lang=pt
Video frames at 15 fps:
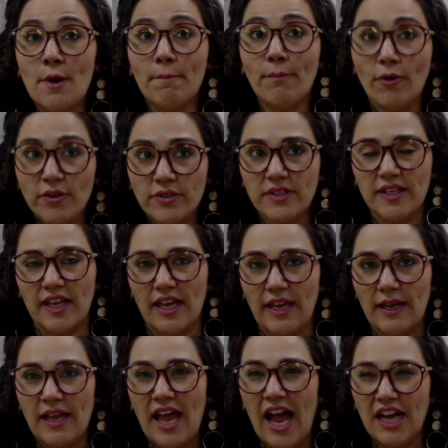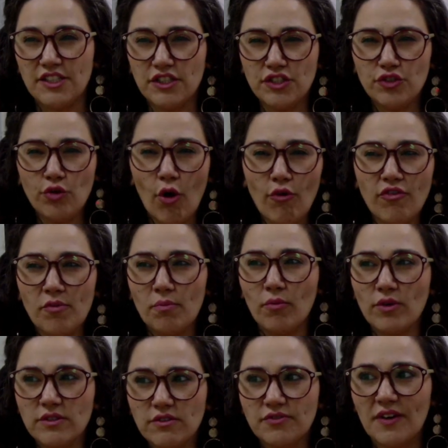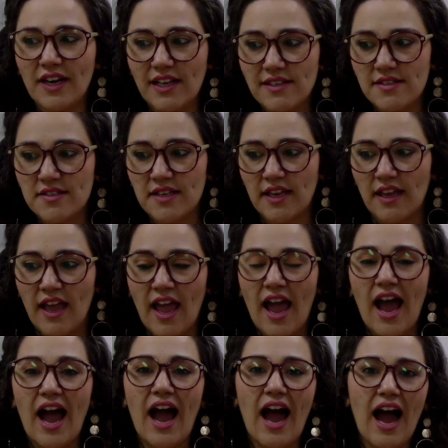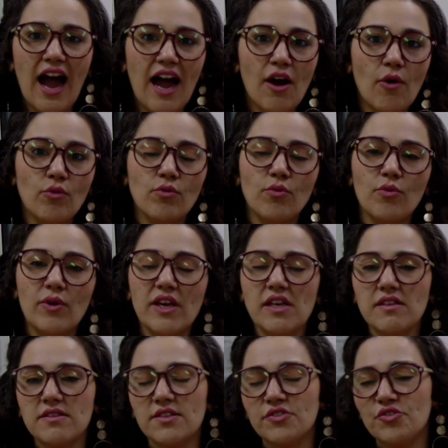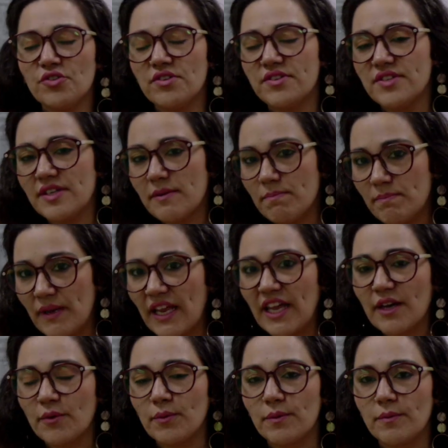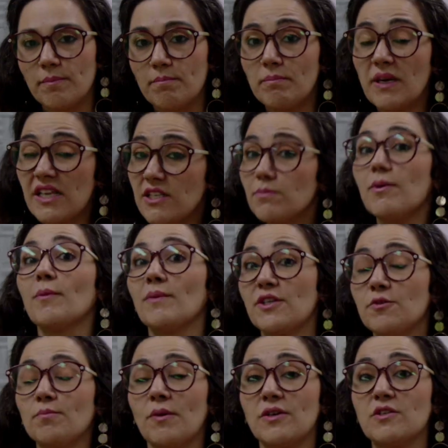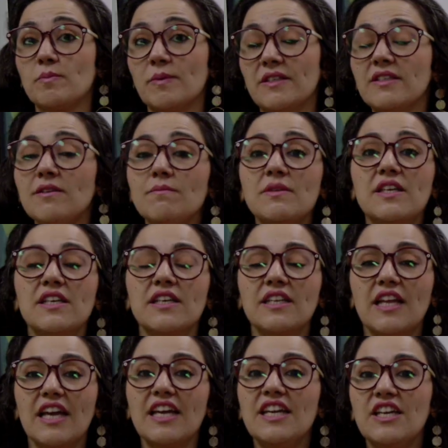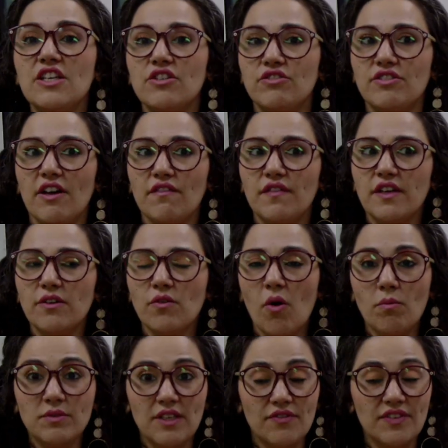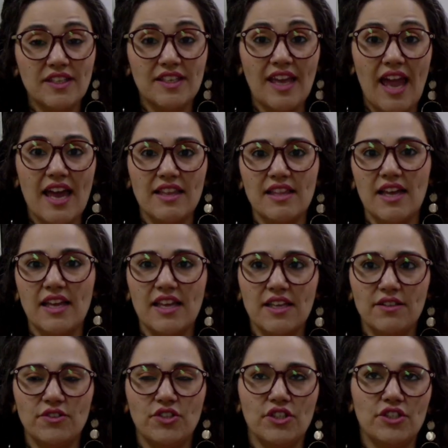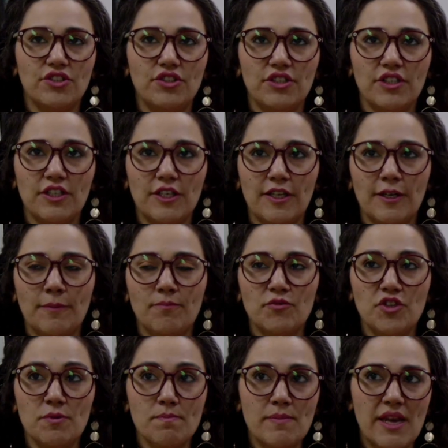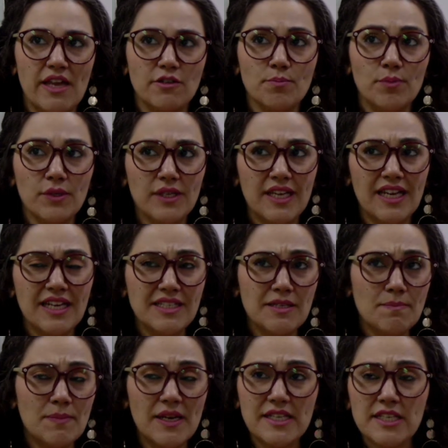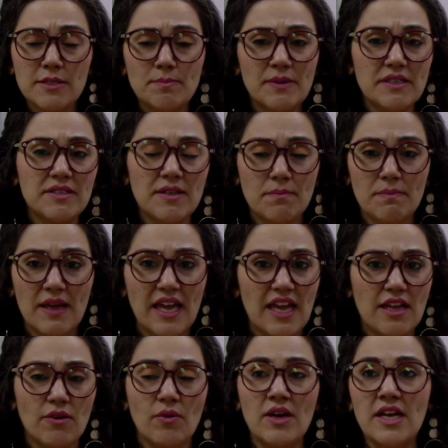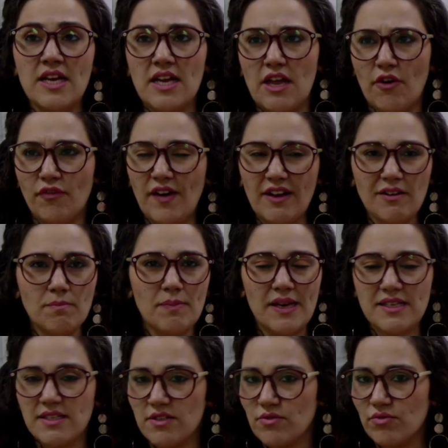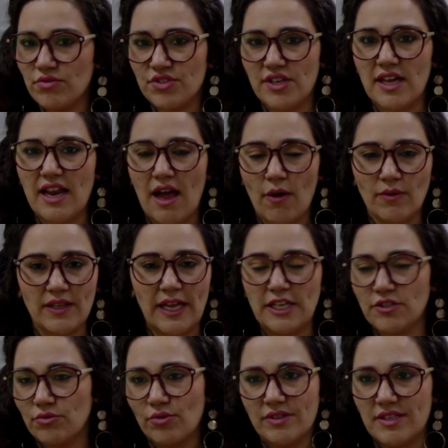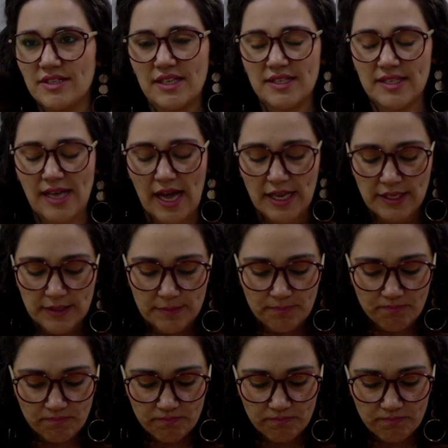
Por quê? A gente ouve muito falar assim: ah, o índice de desemprego, principalmente pós-pandemia, né? Já viram como teve queda aí de, de, de empregos, porque as empresas perceberam, eu falo empresas no geral, né, de todas as áreas,